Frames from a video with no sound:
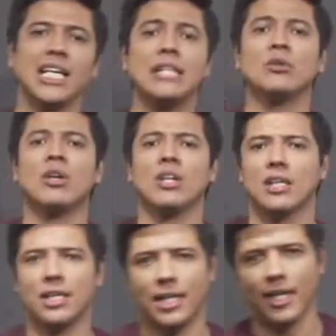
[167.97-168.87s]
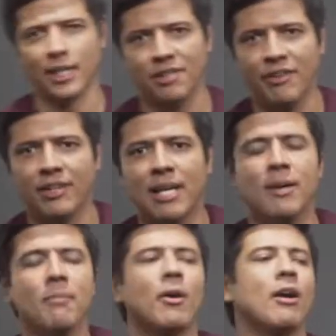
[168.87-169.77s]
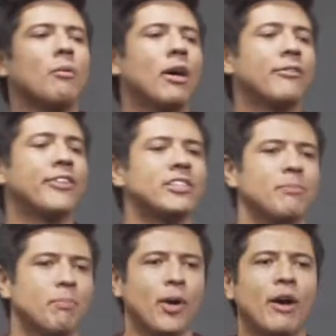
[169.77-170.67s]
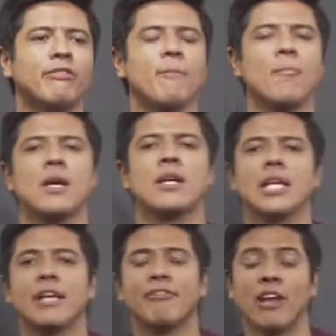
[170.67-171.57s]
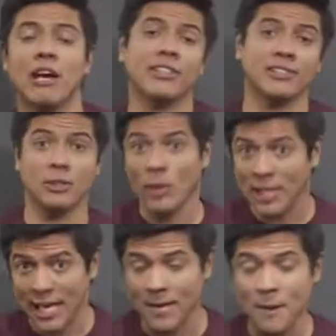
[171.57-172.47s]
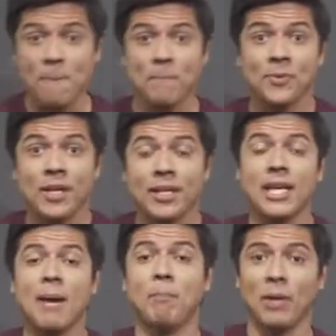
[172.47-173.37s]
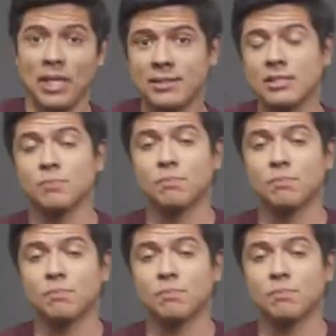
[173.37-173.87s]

inorgânica. Já veio até uma, uma vez em prova que falava assim no Enem, que a planta, as